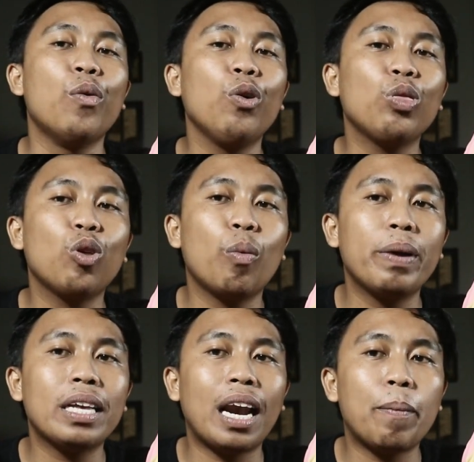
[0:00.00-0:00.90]
Untuk
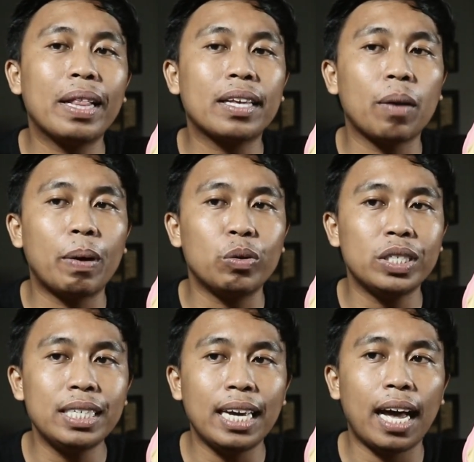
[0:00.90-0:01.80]
menyelamatkan
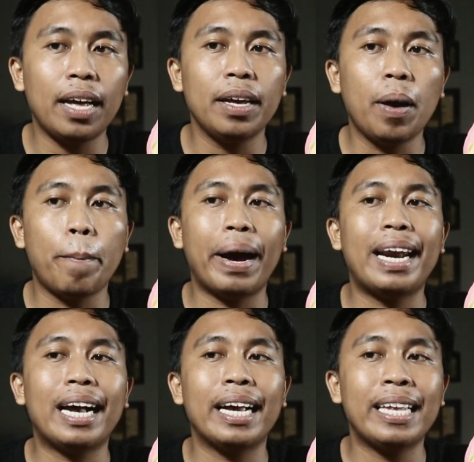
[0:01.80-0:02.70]
manusia,
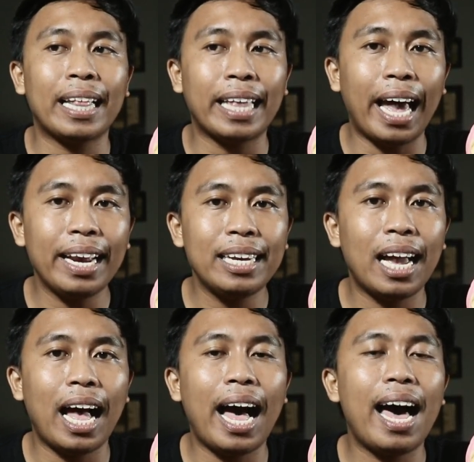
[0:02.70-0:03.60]
pada
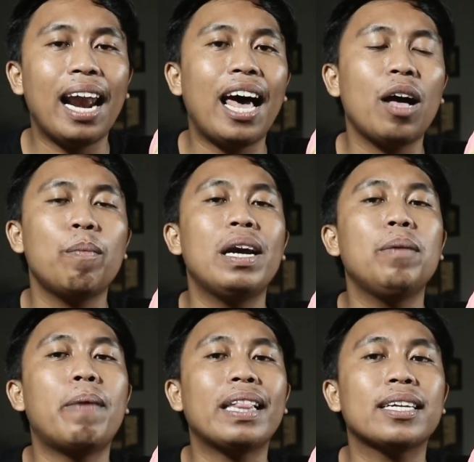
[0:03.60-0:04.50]
kenyataannya Allah
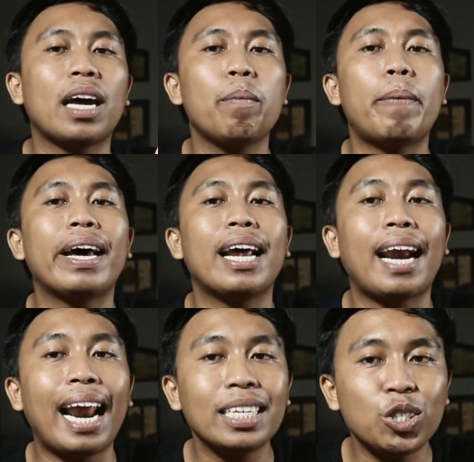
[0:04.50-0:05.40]
melibatkan para
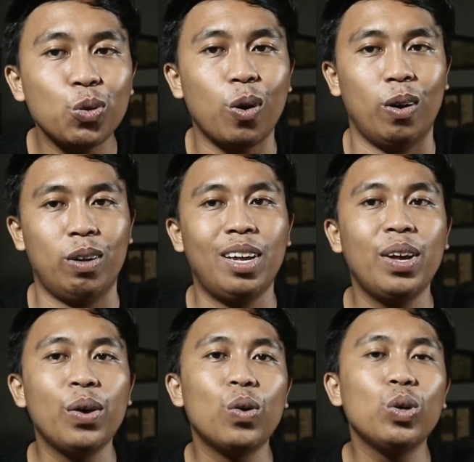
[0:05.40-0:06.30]
rasul
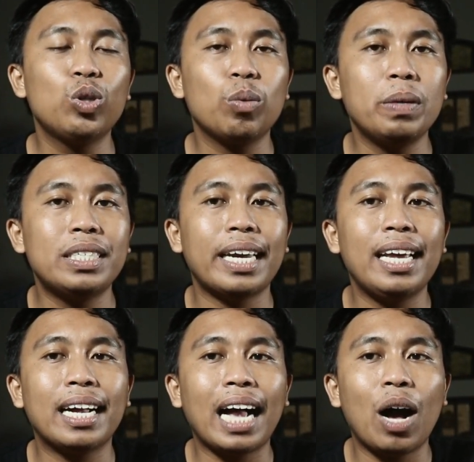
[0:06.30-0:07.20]
untuk
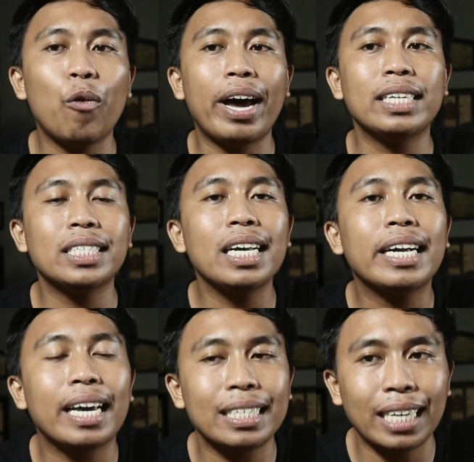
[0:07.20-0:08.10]
menjadi kawan
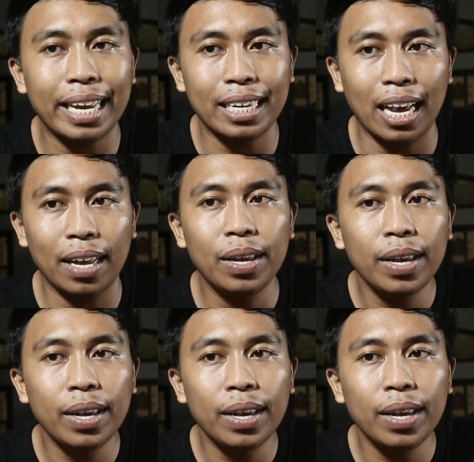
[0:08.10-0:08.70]
sekerjanya,